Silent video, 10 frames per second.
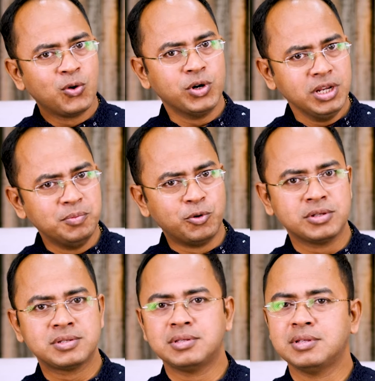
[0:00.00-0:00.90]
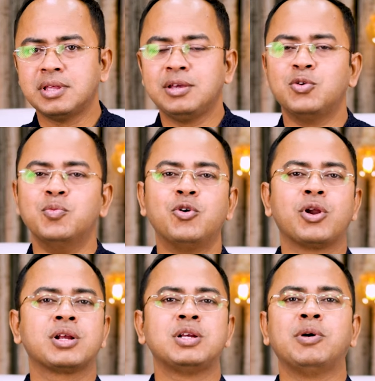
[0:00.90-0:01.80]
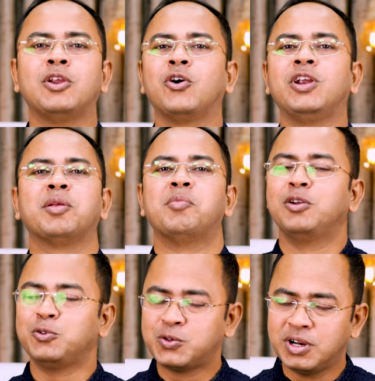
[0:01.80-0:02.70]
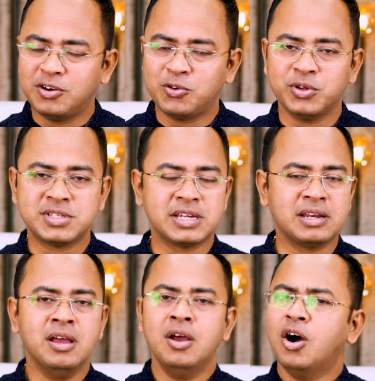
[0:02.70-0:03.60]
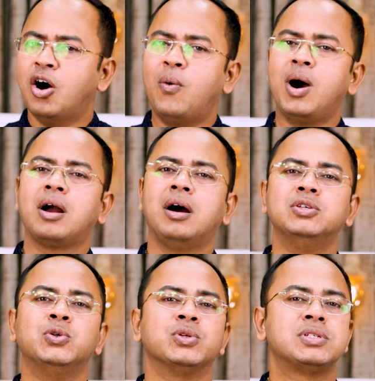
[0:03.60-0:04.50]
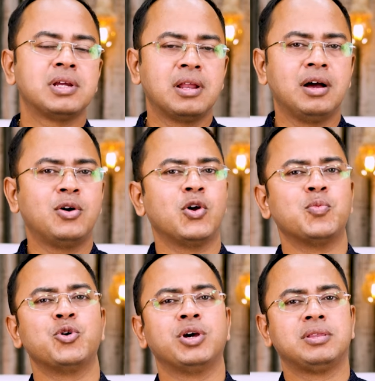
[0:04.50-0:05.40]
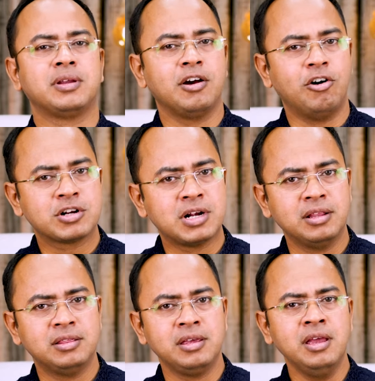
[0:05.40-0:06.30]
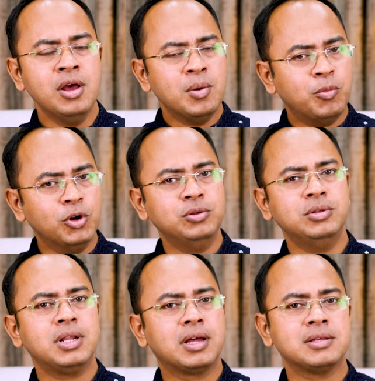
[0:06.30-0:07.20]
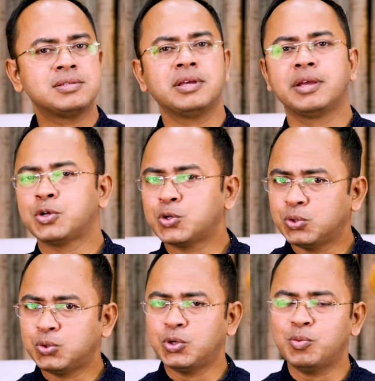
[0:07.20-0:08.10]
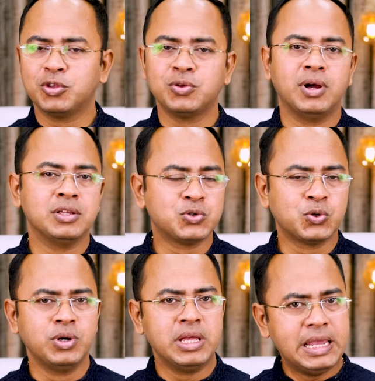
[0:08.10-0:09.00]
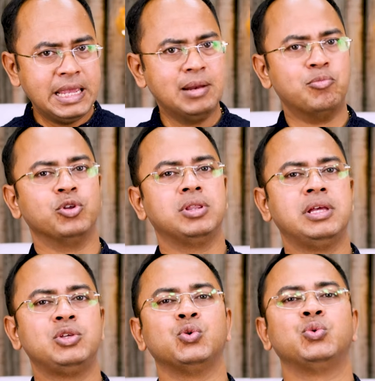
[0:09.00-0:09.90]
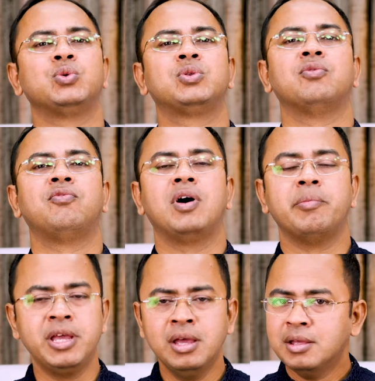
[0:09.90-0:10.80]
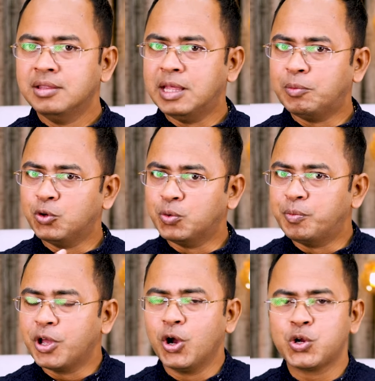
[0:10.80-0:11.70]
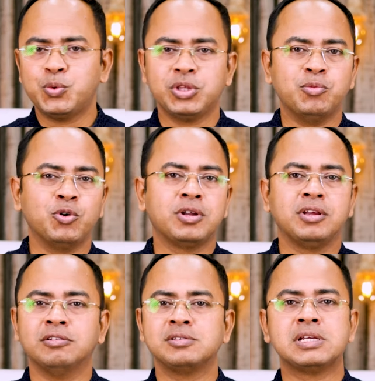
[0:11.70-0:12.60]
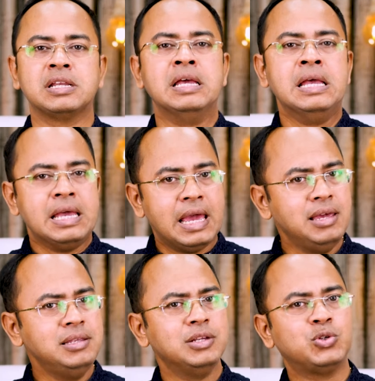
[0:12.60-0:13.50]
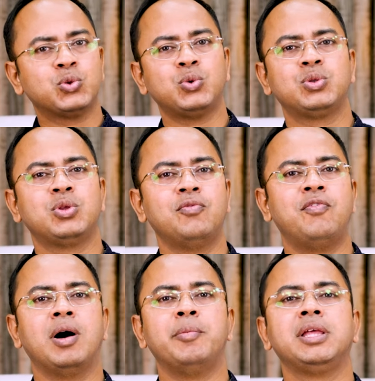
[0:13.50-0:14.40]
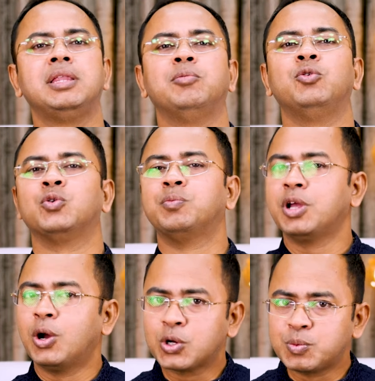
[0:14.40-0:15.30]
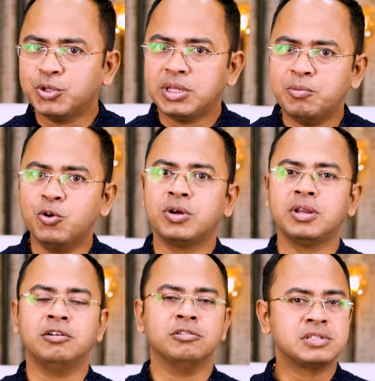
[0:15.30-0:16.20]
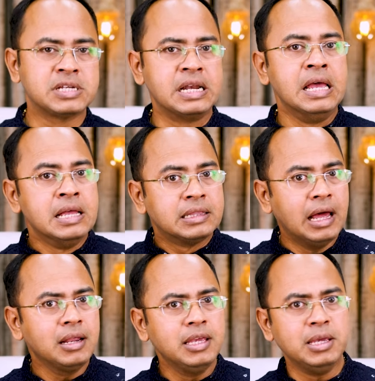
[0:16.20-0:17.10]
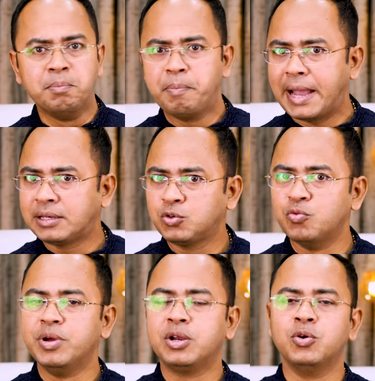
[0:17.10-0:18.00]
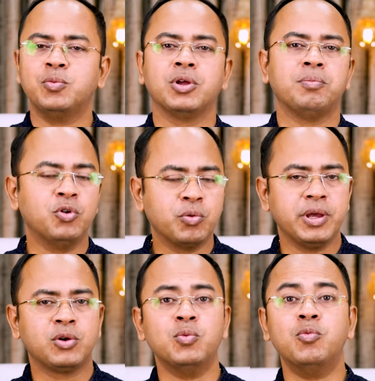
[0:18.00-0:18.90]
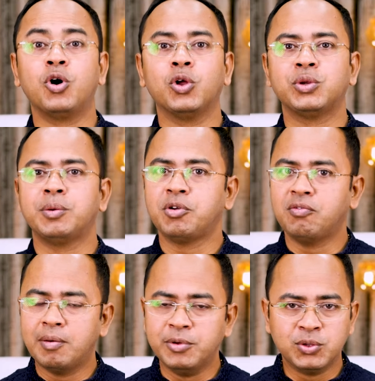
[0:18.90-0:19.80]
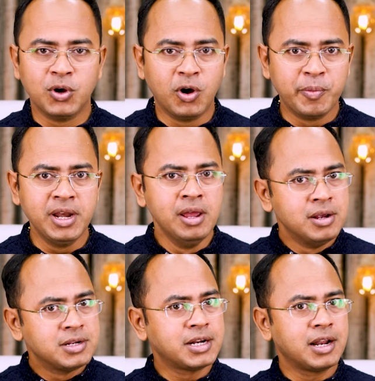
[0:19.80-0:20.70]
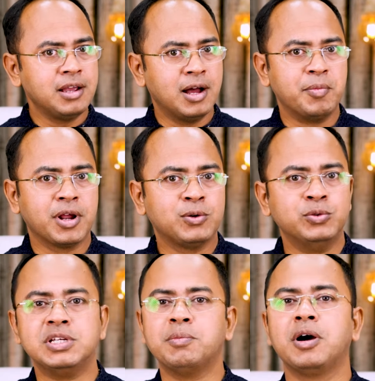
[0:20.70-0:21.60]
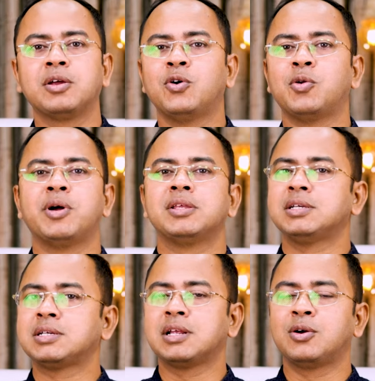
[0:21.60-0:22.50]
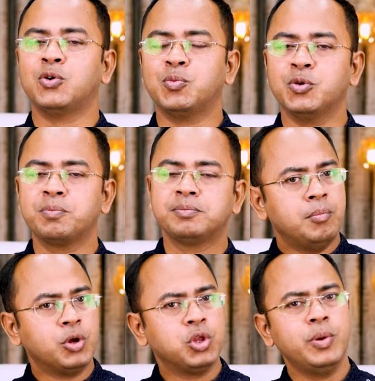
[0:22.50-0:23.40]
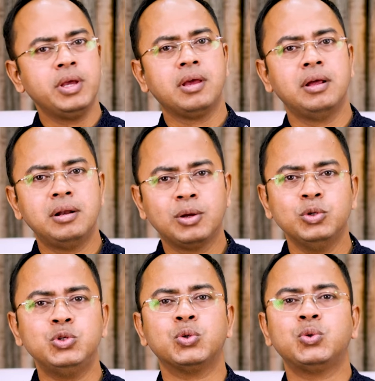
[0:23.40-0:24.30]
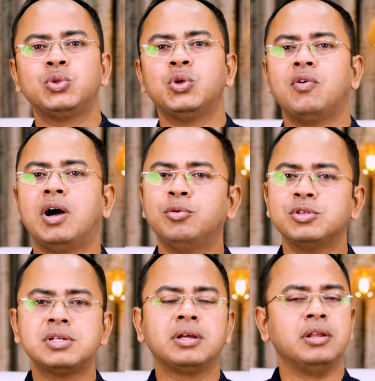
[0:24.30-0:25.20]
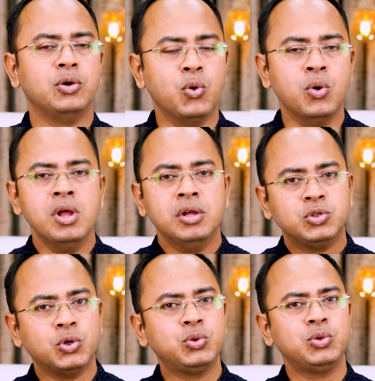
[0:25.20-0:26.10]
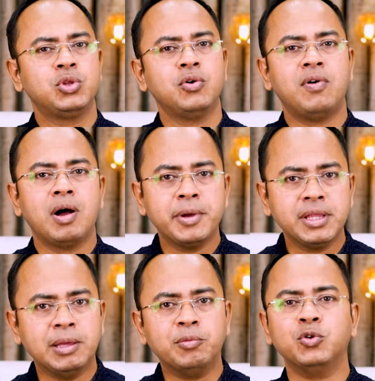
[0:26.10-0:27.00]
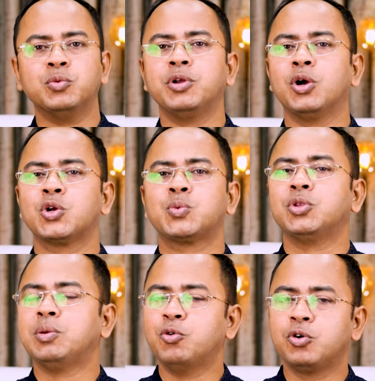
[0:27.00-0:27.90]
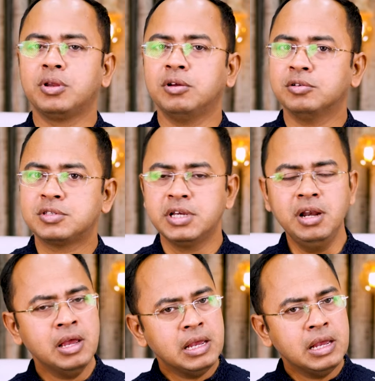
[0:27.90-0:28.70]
কঠিন পরিস্থিতিতেই কুম্ভ রাশি বা লগ্নের মানুষরা রয়েছেন হওয়া কাজ হচ্ছে না কর্মক্ষেত্রে অশান্তি বন্ধুদের কাছ থেকে শত্রুর মতো আচরণ এর মধ্যে চতুর্থভাবে দেবগুরু বৃহস্পতি বক্রী হচ্ছেন এই যে চতুর্থভাবে দেবগুরু বৃহস্পতি বক্রী হচ্ছেন তার কি ইম্প্যাক্ট কুম্ভের উপরে পড়বে কুম্ভ কতটা প্রভাবিত হবেন সেটাই আমরা খুঁজে বার করবার চেষ্টা করব প্রথমে খেয়াল রাখুন চতুর্থ ভাব হচ্ছে গৃহ চতুর্থভাবে দেবগুরু বৃহস্পতি বক্রী হচ্ছেন